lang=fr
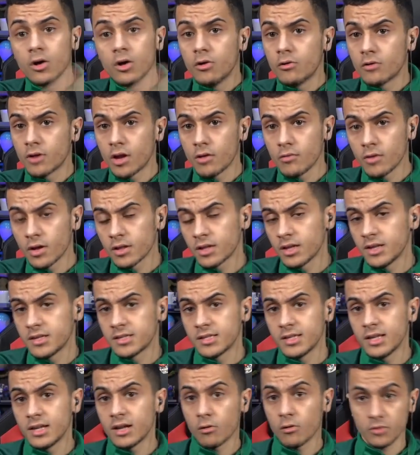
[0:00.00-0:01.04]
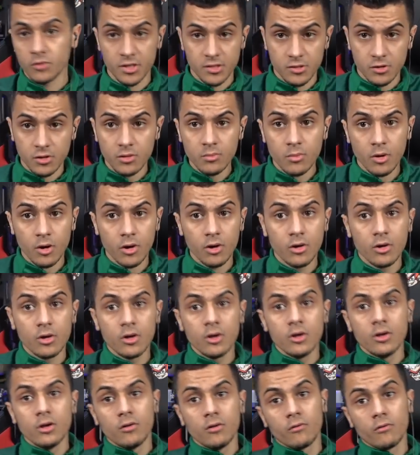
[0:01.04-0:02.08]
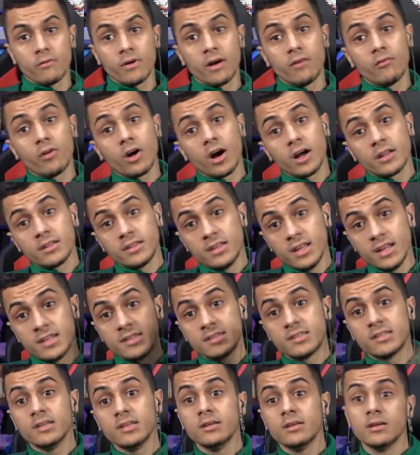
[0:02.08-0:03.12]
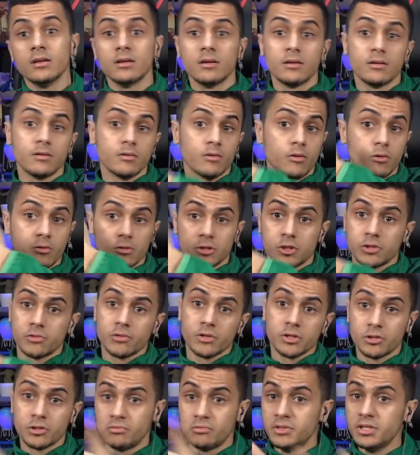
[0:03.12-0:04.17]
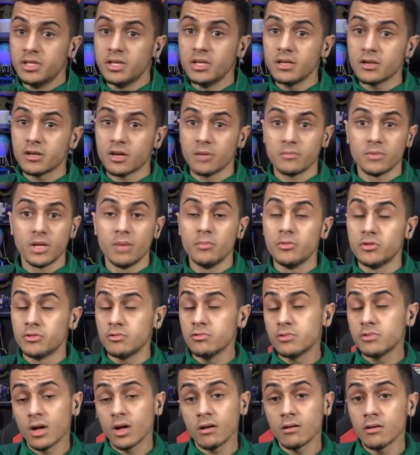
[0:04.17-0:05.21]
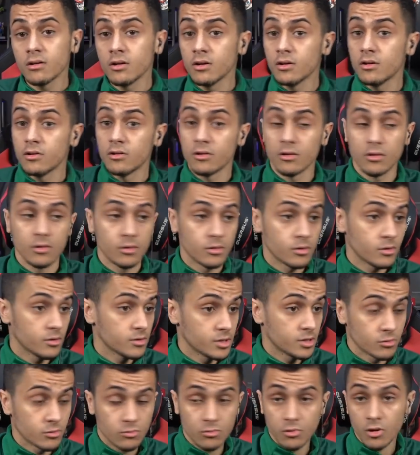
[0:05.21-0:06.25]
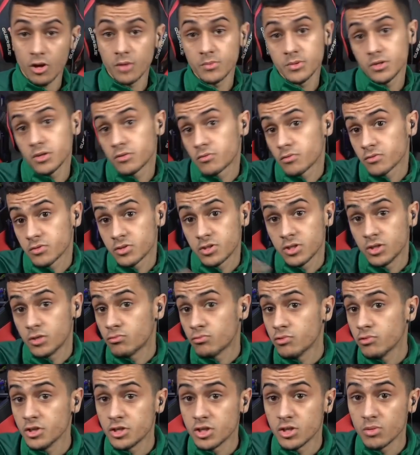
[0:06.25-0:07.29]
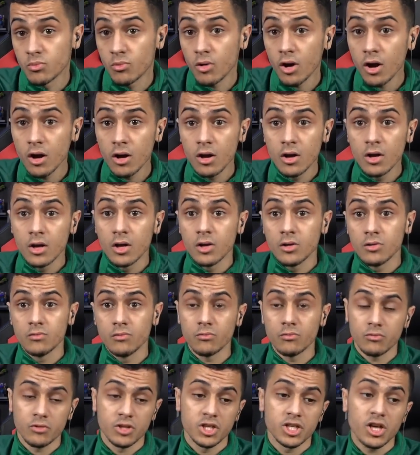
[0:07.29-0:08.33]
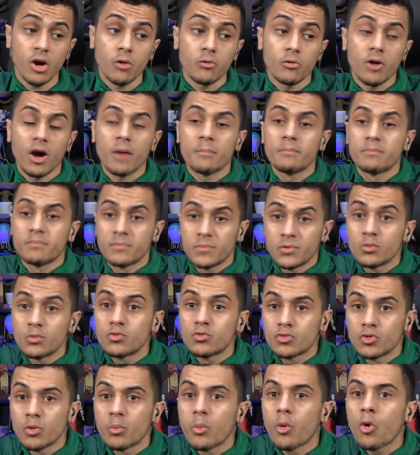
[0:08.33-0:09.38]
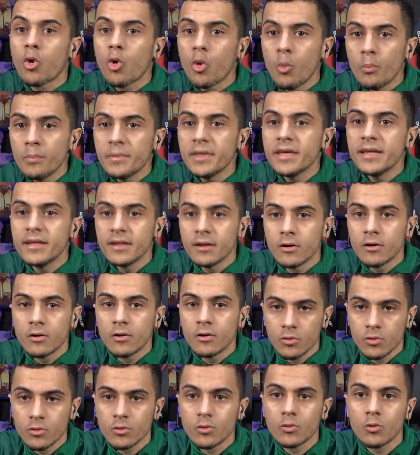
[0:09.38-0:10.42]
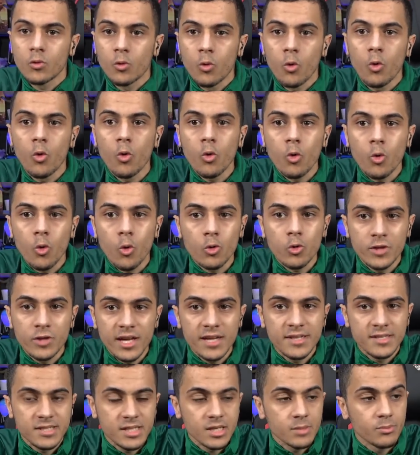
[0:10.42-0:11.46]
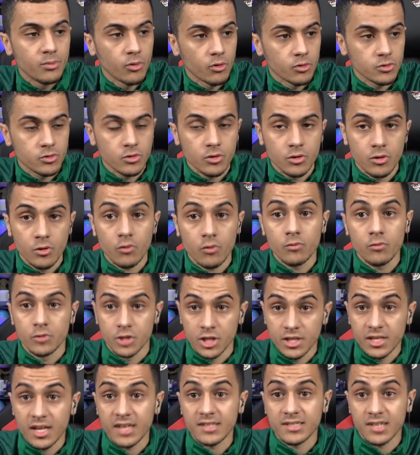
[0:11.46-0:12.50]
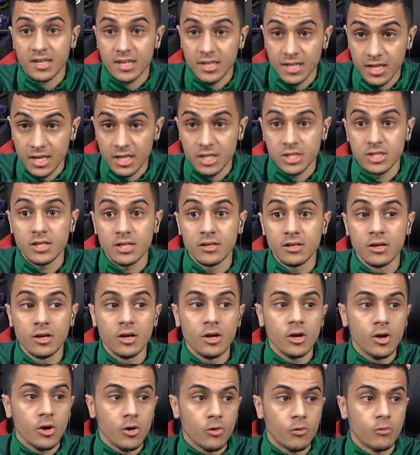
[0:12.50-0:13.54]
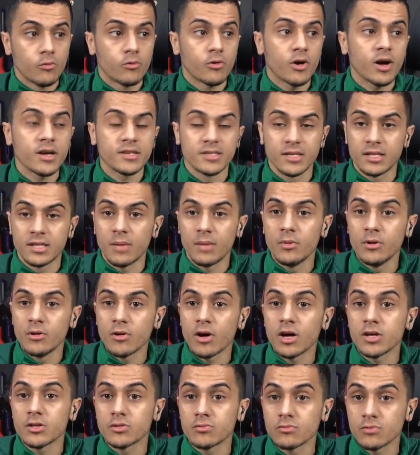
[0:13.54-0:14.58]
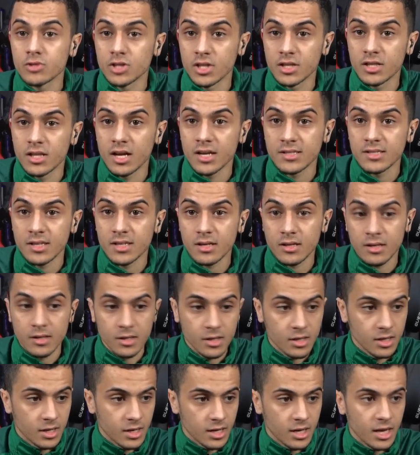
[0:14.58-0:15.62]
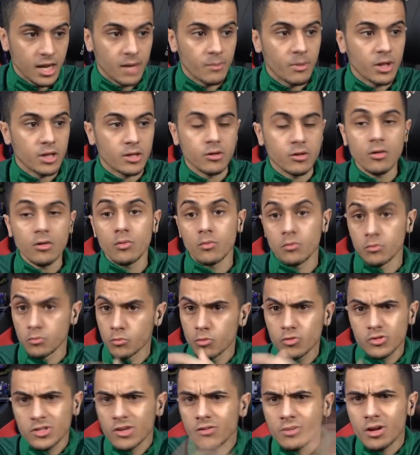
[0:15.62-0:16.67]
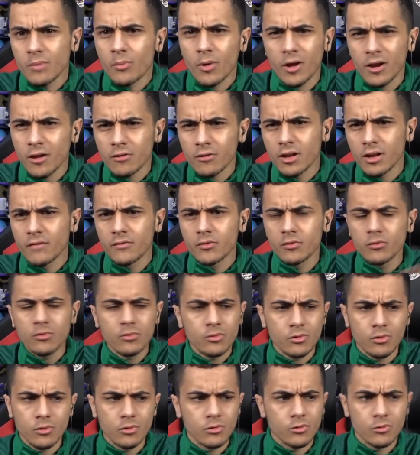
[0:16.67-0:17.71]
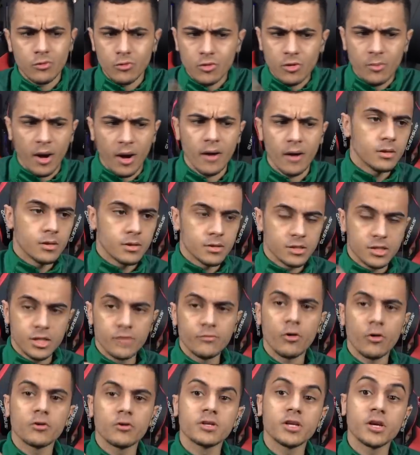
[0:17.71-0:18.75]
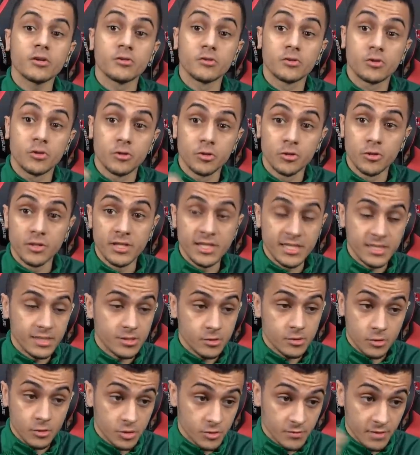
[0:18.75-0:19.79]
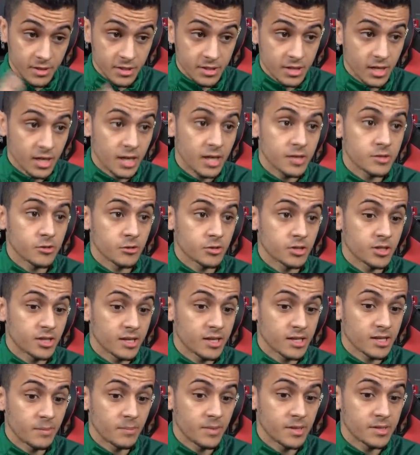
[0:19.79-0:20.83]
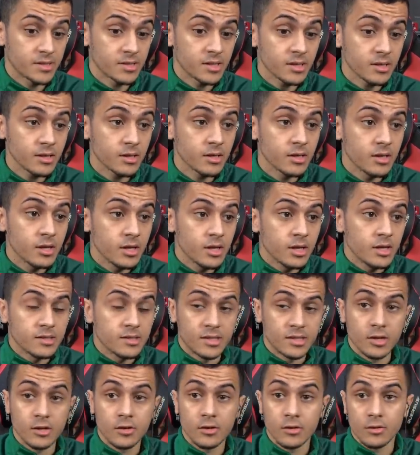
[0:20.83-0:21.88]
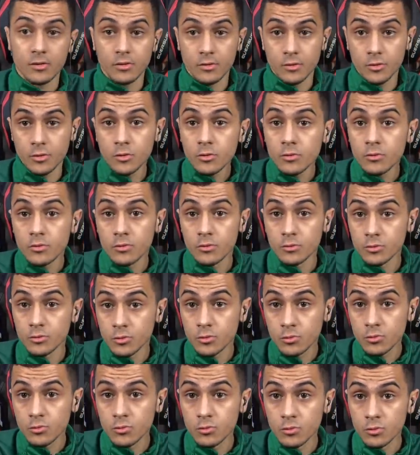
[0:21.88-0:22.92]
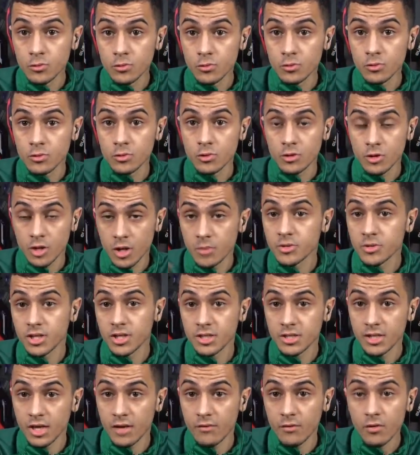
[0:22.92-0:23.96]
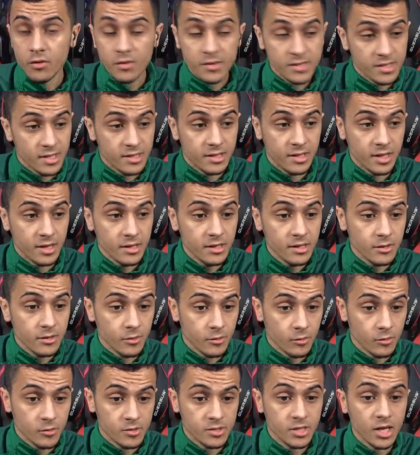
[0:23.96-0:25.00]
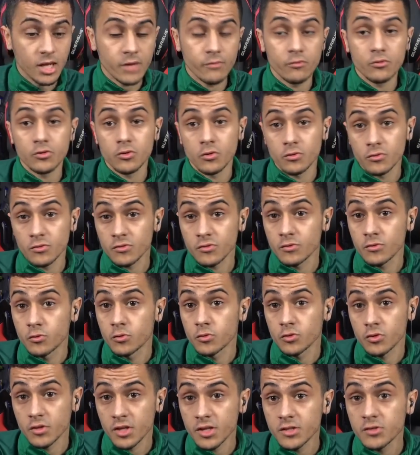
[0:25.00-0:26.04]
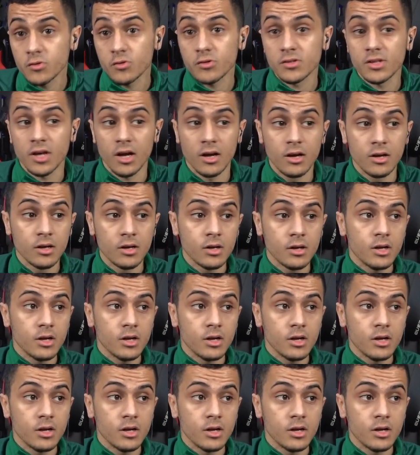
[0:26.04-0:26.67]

On a eu un DLC là en décembre. On va avoir un DLC en juin, juillet, comme d'habitude. Hein. Euh, c'est tout le temps comme ça, tous, les six mois. Donc déjà, on aura ce premier gros gros DLC pour ceux qui auront le GTA 5 Next Gen. On aura cette amélioration de GTA 5 là maintenant. Bon, ça on en parlera dans la vidéo de, demain. Ce qu'il faut retenir de ce que, je dis, ce que je viens de dire là sur GTA 5 PS5, c'est que du coup, comme je l'ai dit avant, cette année, Rockstar ils vont se concentrer sur ça.